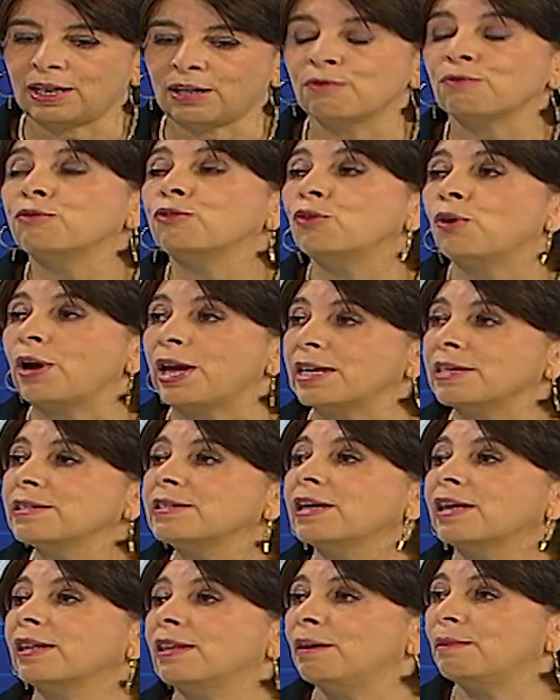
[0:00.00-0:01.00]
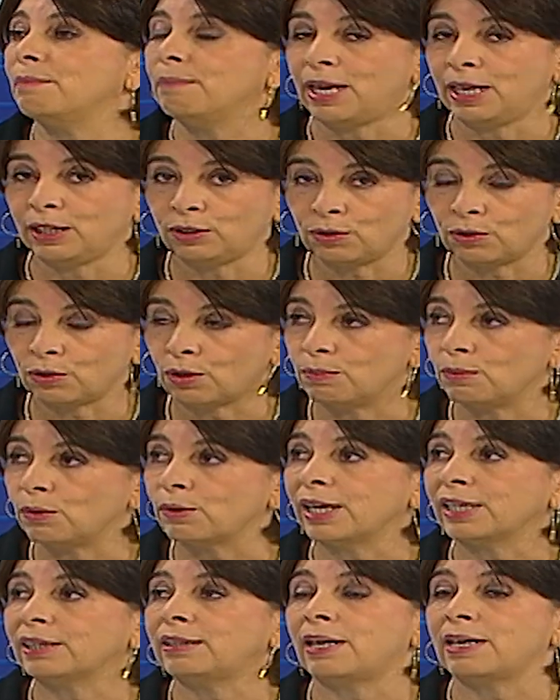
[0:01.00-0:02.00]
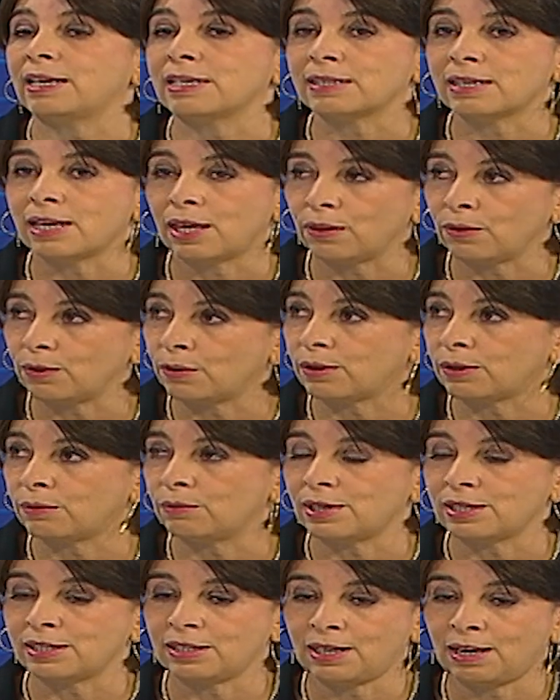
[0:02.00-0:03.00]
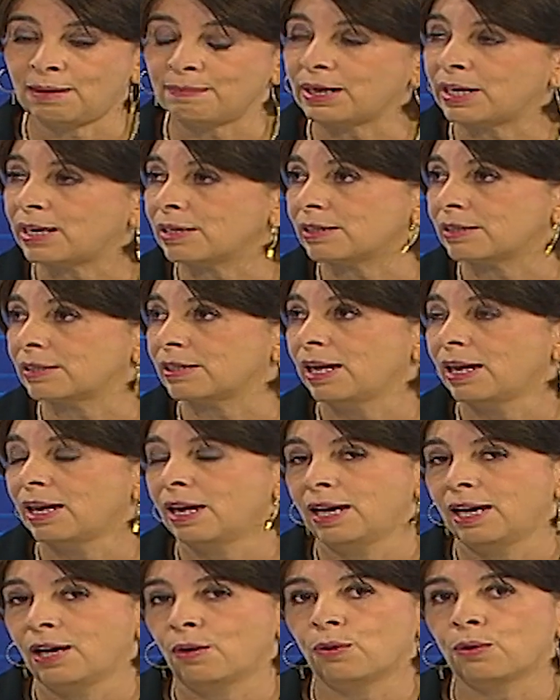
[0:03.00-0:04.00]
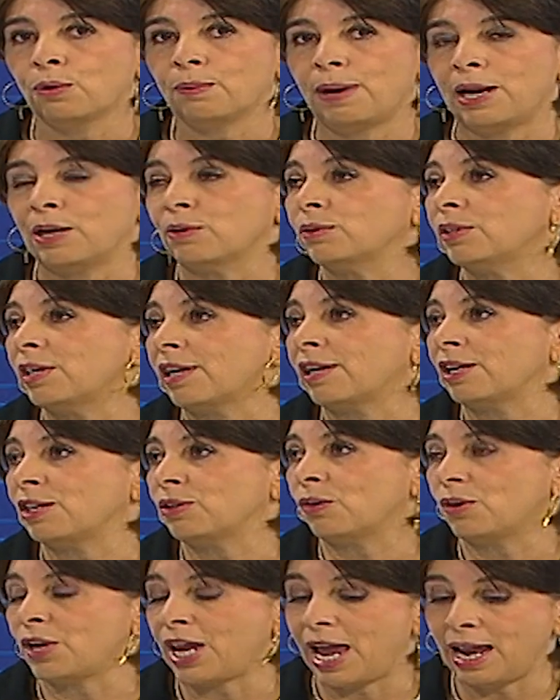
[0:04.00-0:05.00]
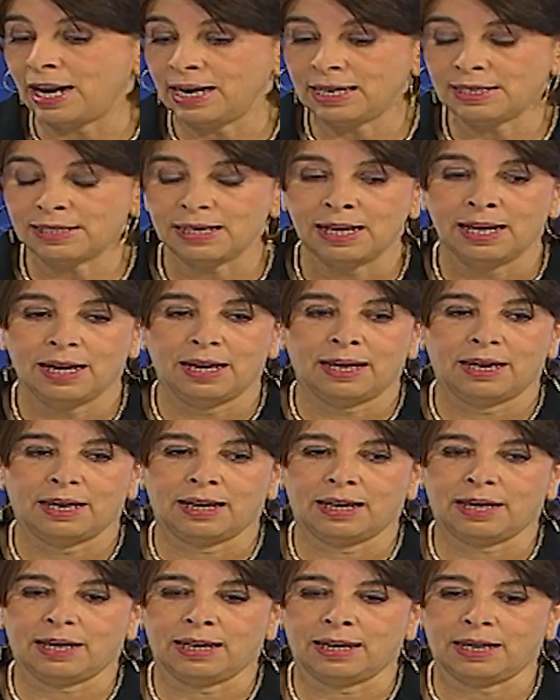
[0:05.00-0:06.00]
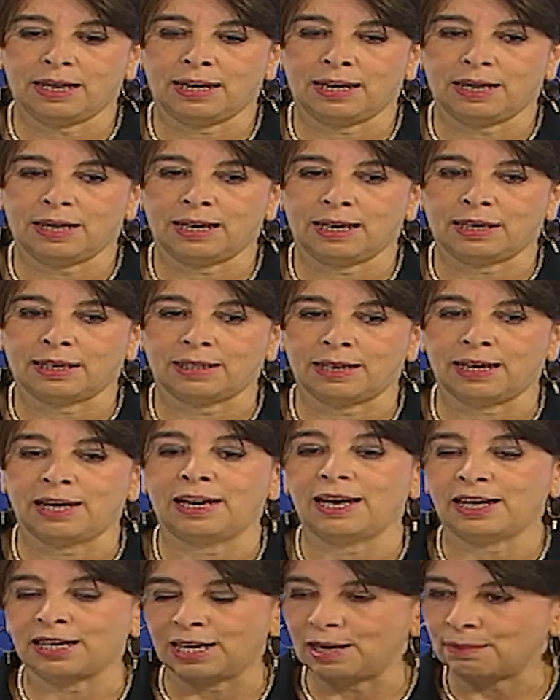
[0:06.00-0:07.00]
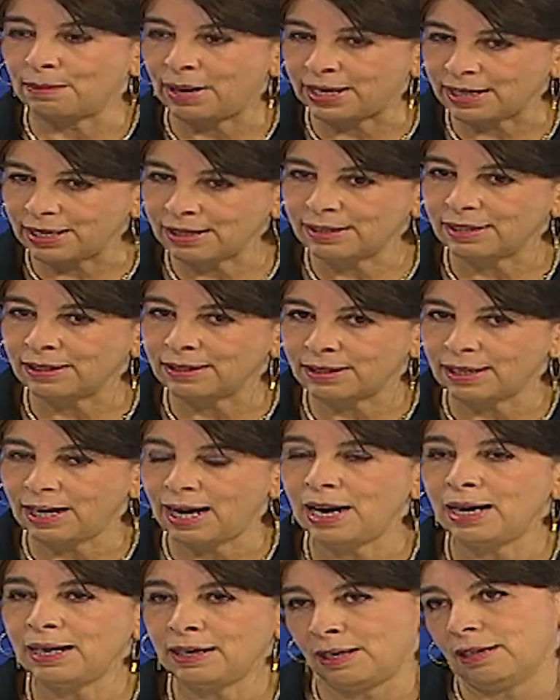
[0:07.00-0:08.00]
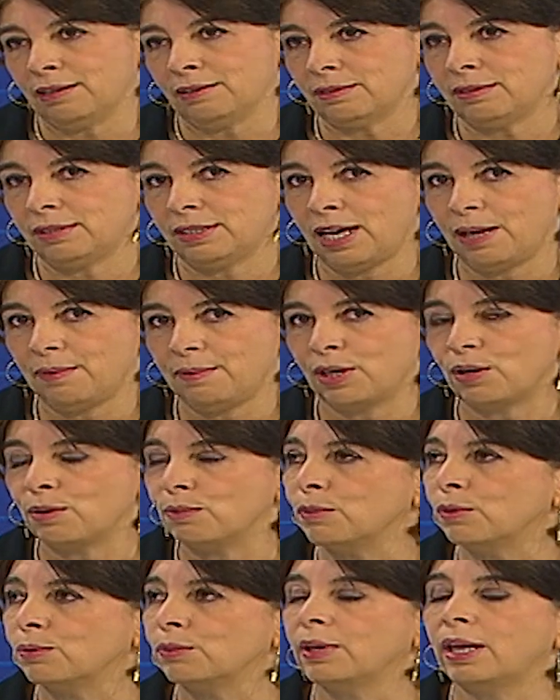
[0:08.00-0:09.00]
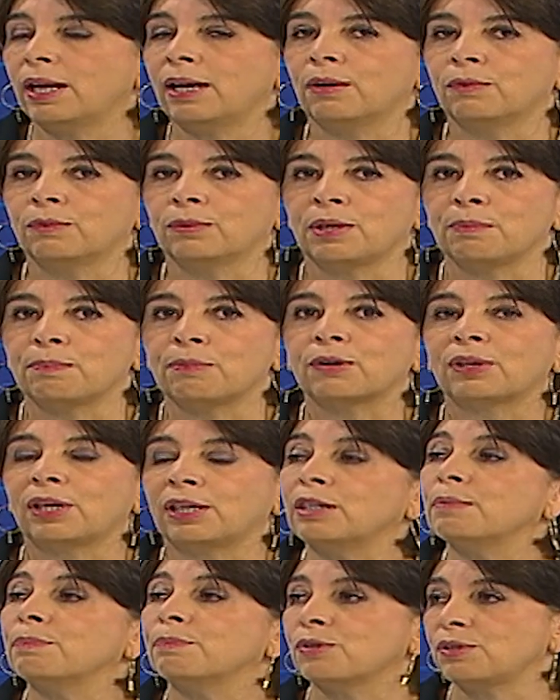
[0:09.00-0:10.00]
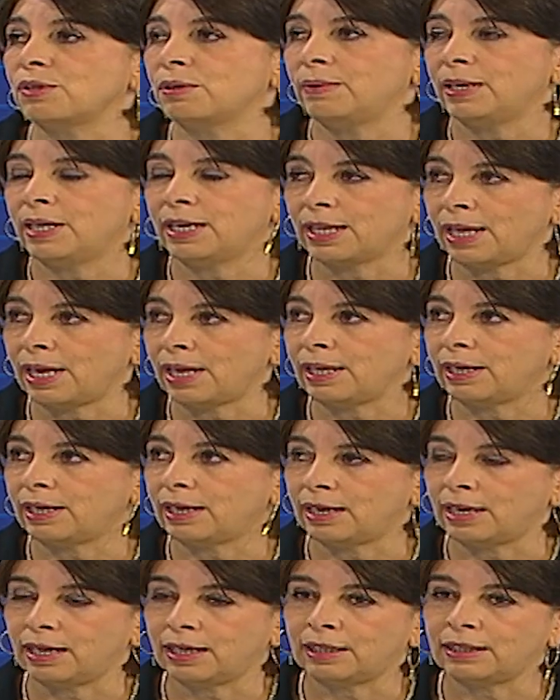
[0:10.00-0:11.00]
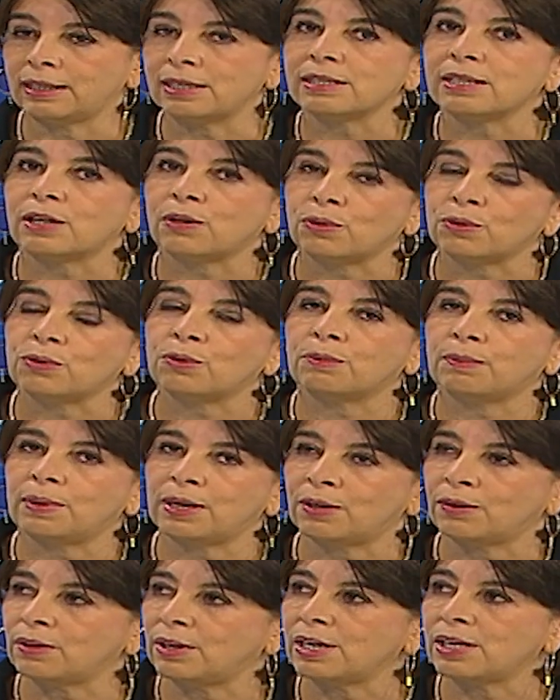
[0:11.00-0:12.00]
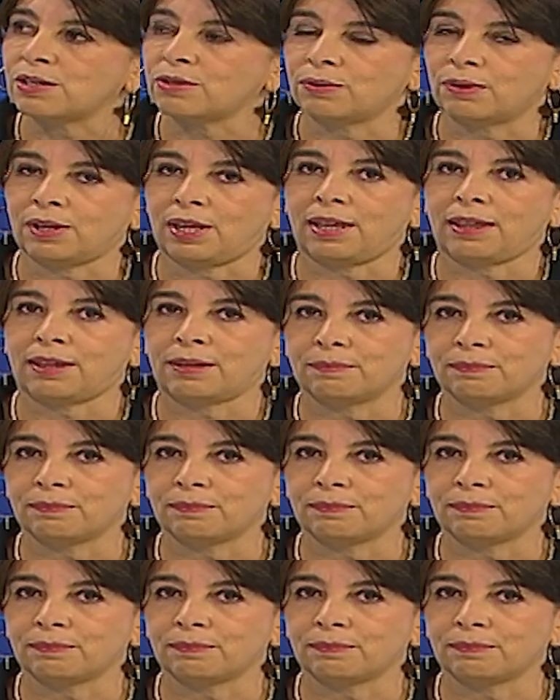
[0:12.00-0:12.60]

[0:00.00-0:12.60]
influencia del metro como un catalizador de unas dinámicas urbano-territoriales en, el Valle Central, se abre como una, importante posibilidad en, el desarrollo urbano de la ciudad.